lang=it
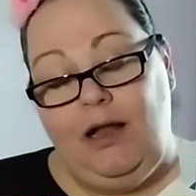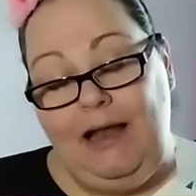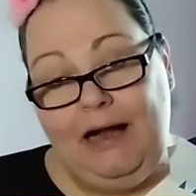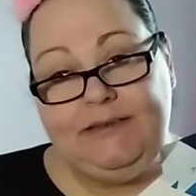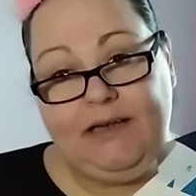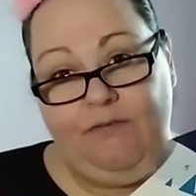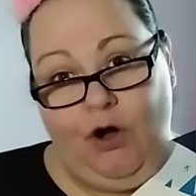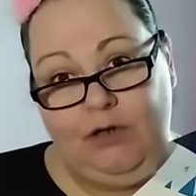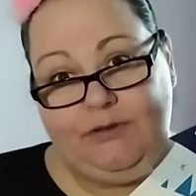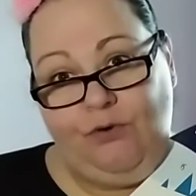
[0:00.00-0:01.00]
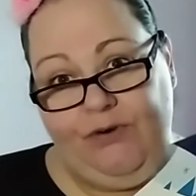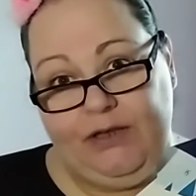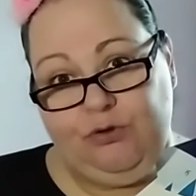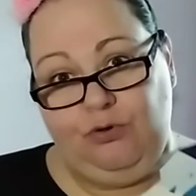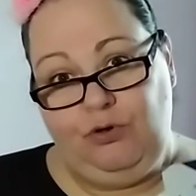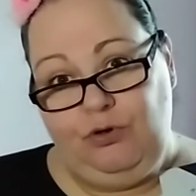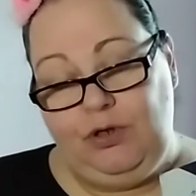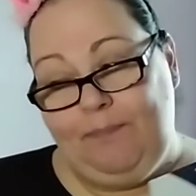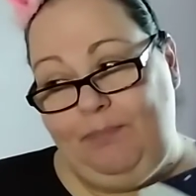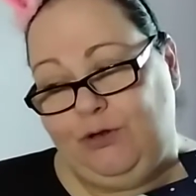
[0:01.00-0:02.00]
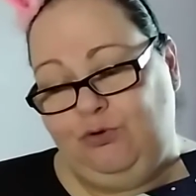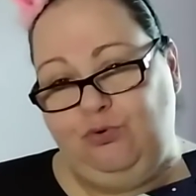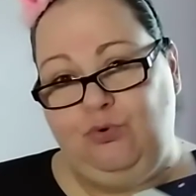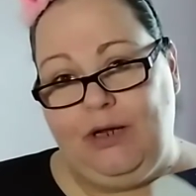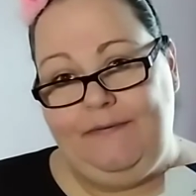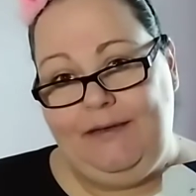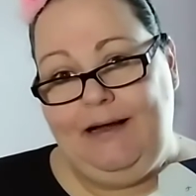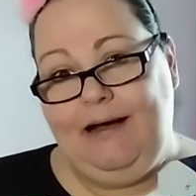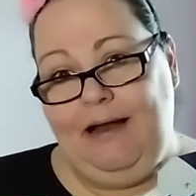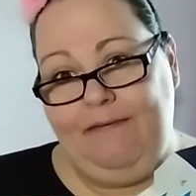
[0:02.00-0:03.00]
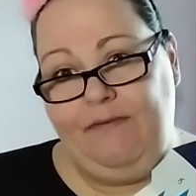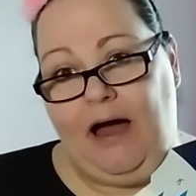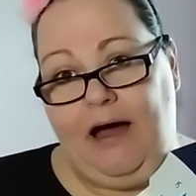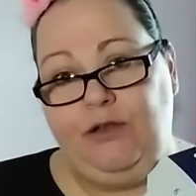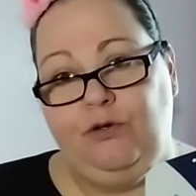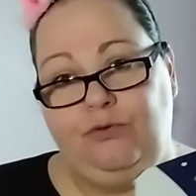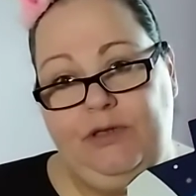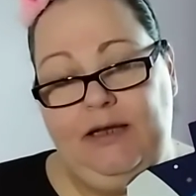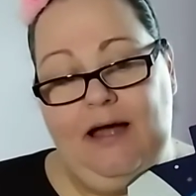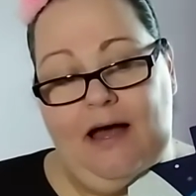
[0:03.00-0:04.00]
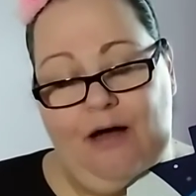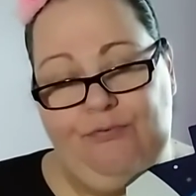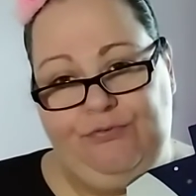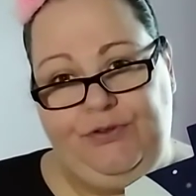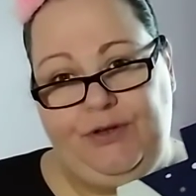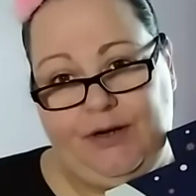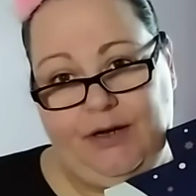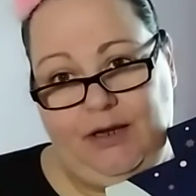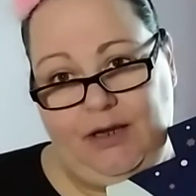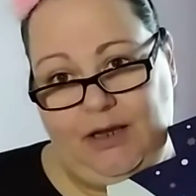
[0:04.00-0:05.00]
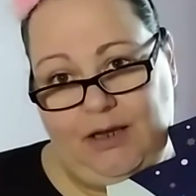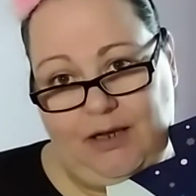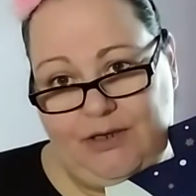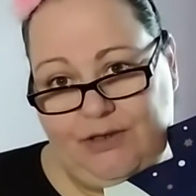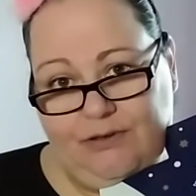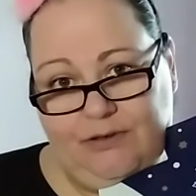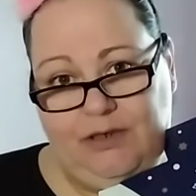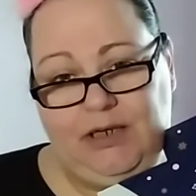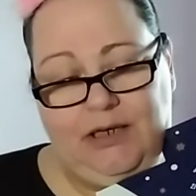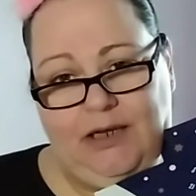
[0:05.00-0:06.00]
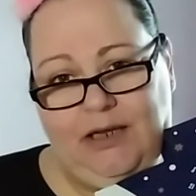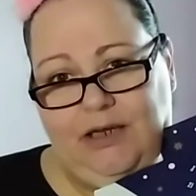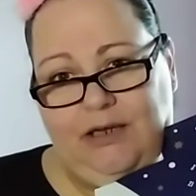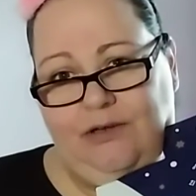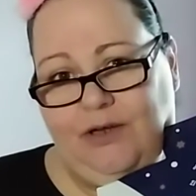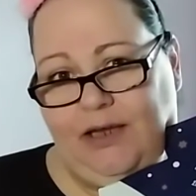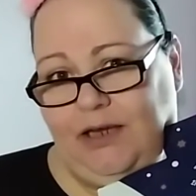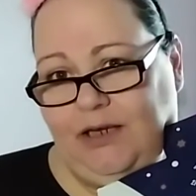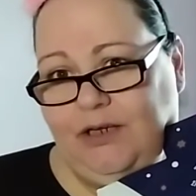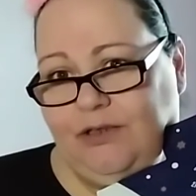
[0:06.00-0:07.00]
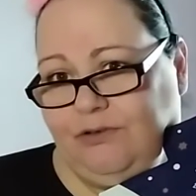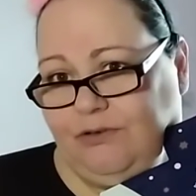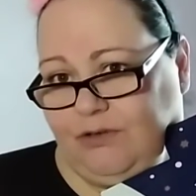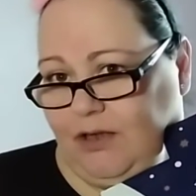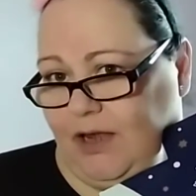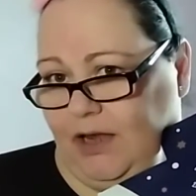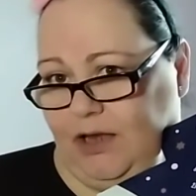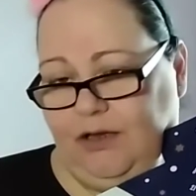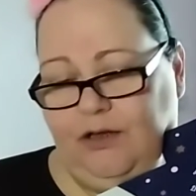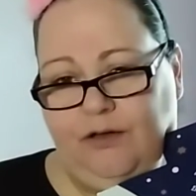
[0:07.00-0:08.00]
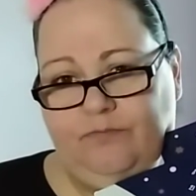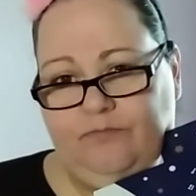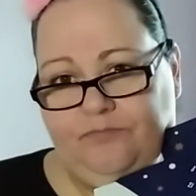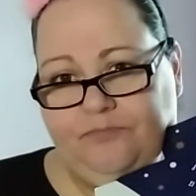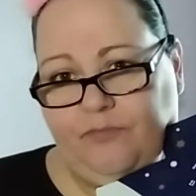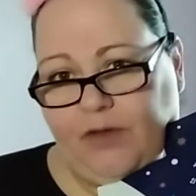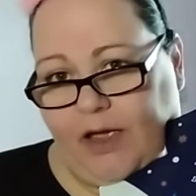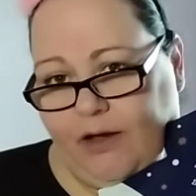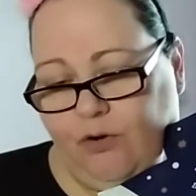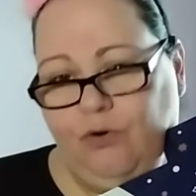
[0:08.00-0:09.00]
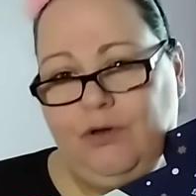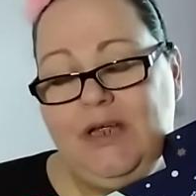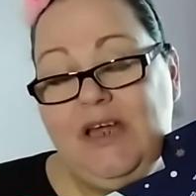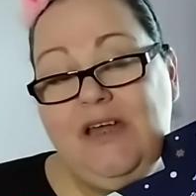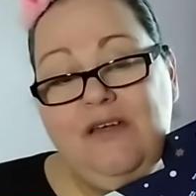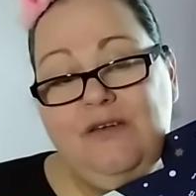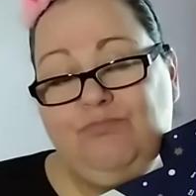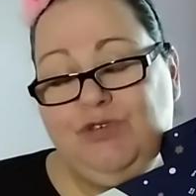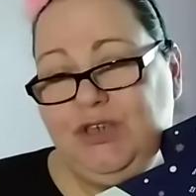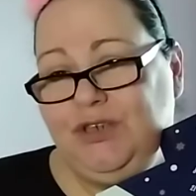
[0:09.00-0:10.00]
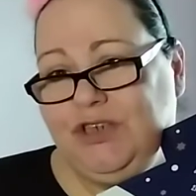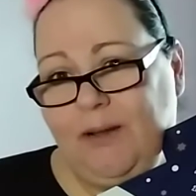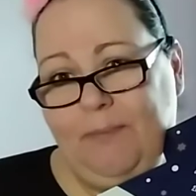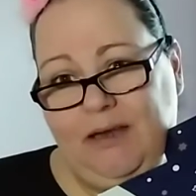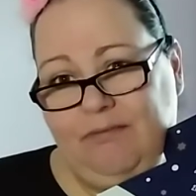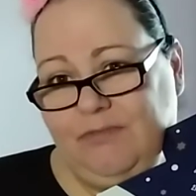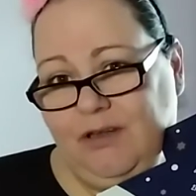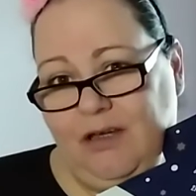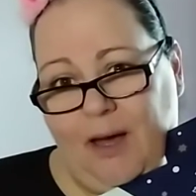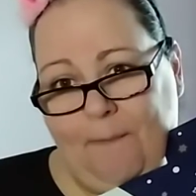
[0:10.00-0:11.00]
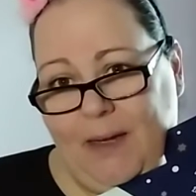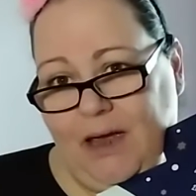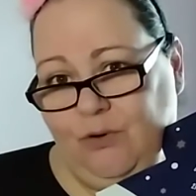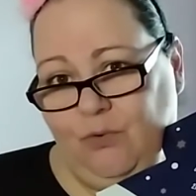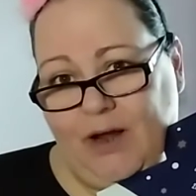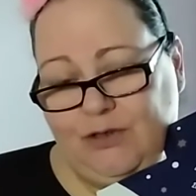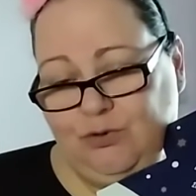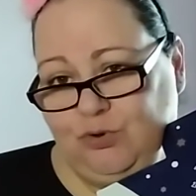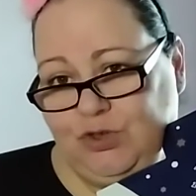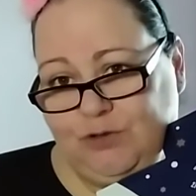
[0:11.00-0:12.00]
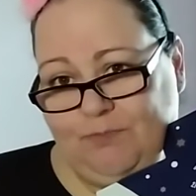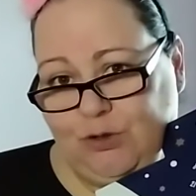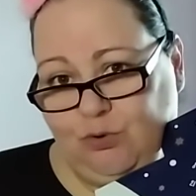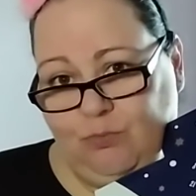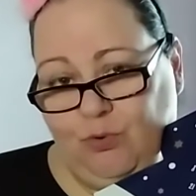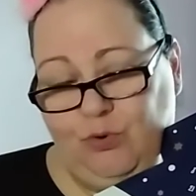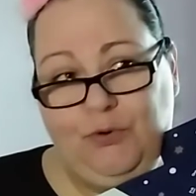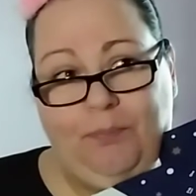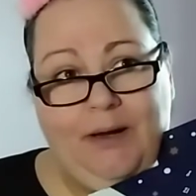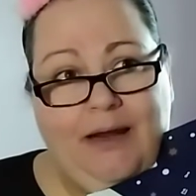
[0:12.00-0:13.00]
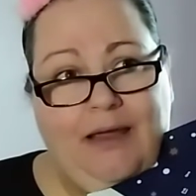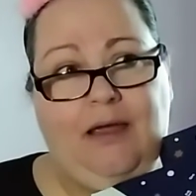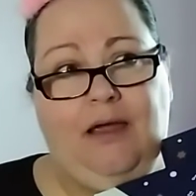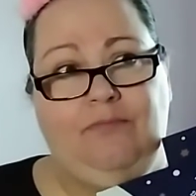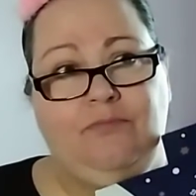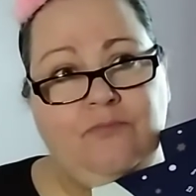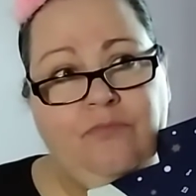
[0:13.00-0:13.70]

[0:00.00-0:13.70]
L'altra volta ho fatto l'apertura del calendario della After Eight, Egg. Egg. Ecco, sinceramente a me non ha entusiasmato molto perché